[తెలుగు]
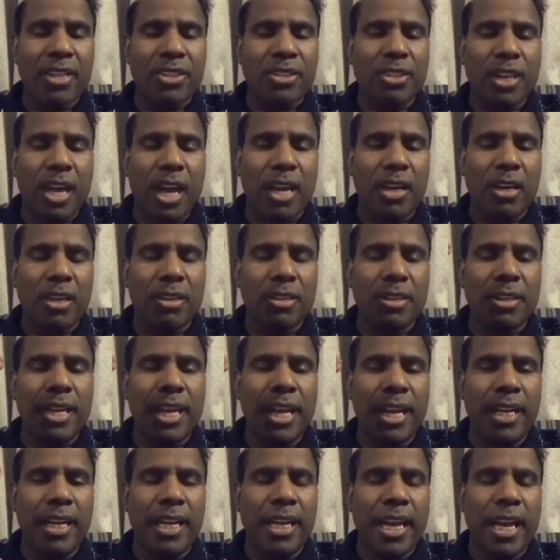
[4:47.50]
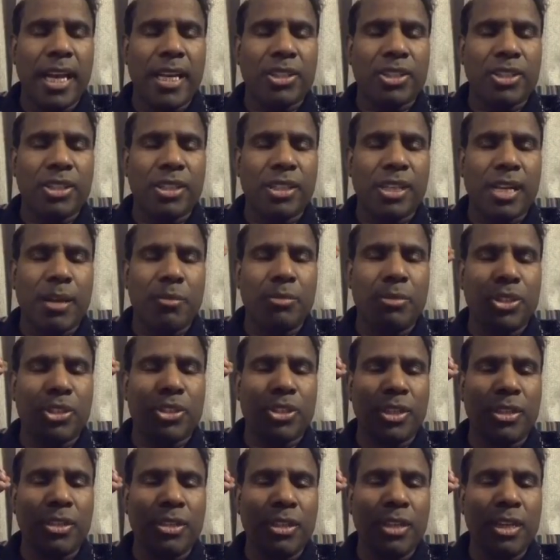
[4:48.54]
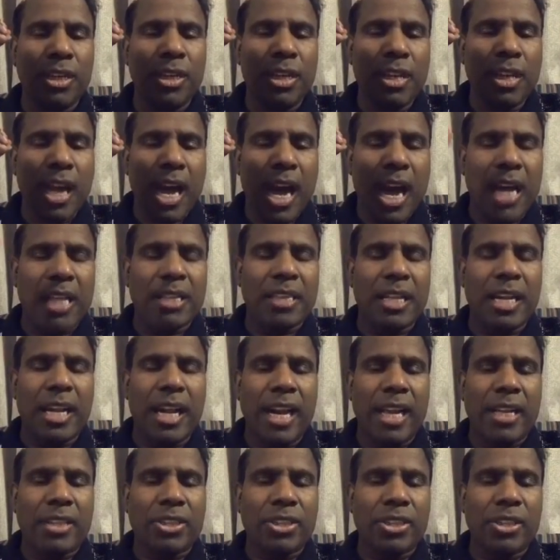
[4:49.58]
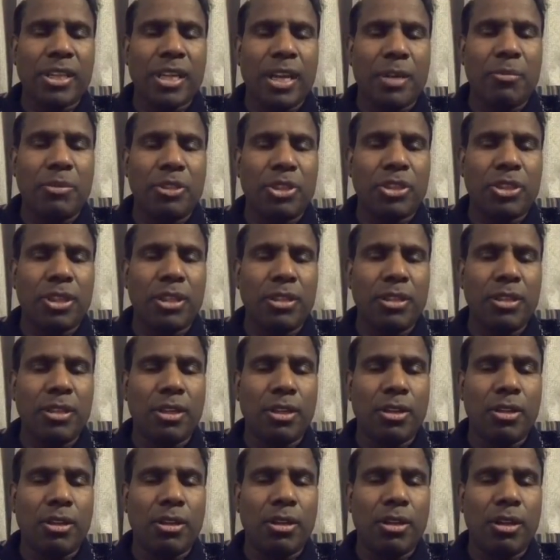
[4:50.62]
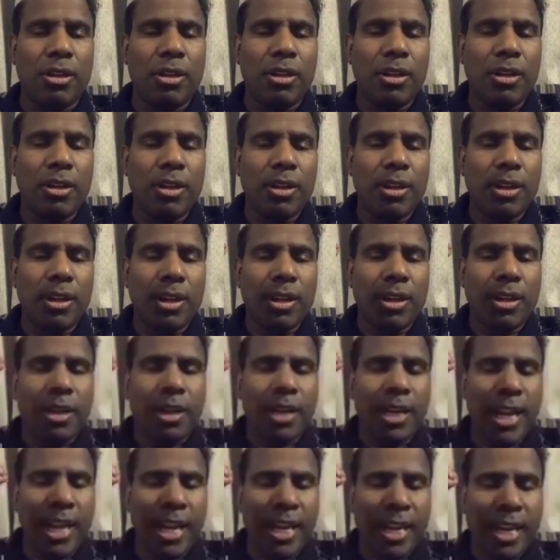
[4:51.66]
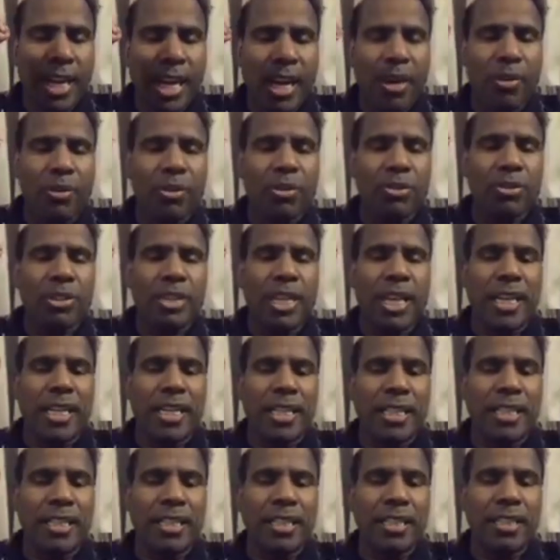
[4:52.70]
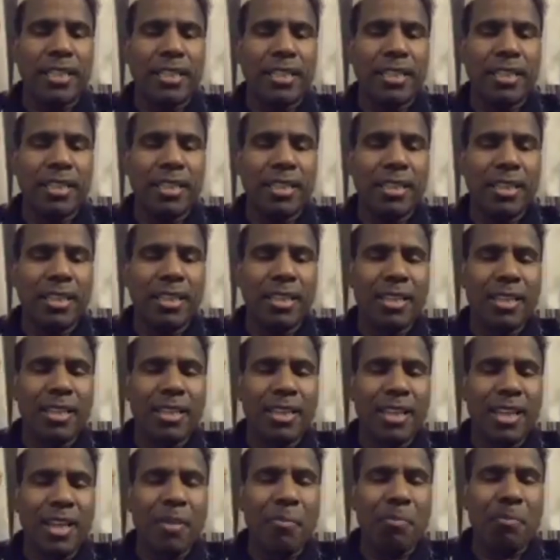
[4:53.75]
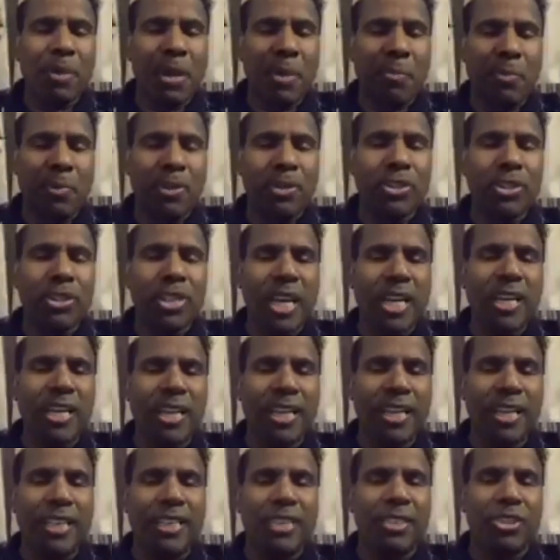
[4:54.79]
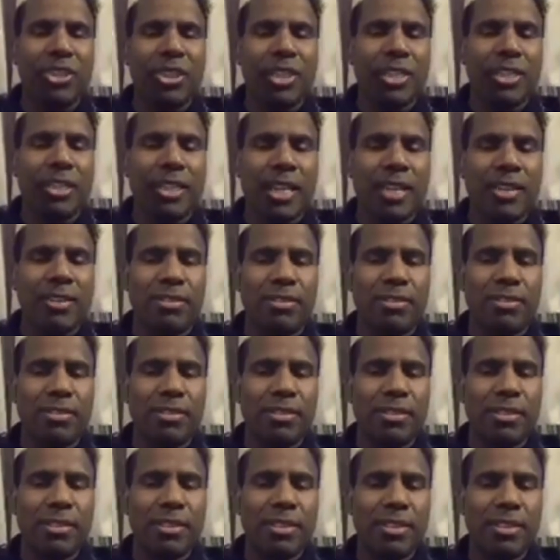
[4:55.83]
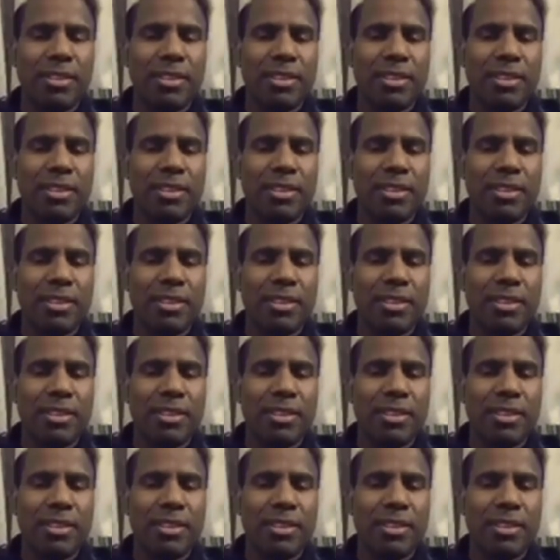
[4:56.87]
అనేక సార్లు ఢిల్లీ ఎలక్షన్ కమిషన్ ఆంధ్ర ఎలక్షన్ కమిషన్ నేను కలవడం జరిగింది ప్రపంచాన్ని లీడ్ చేశాను